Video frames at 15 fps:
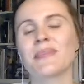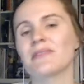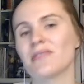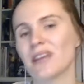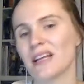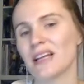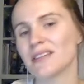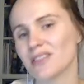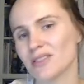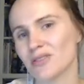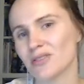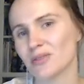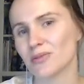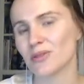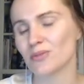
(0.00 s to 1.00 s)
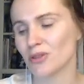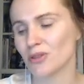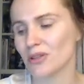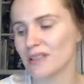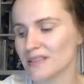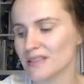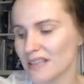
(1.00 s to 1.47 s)
Frankie, to film
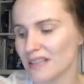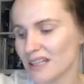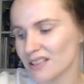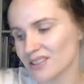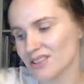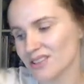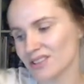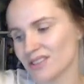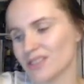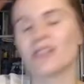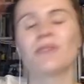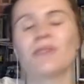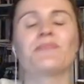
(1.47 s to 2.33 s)
trochę starszy,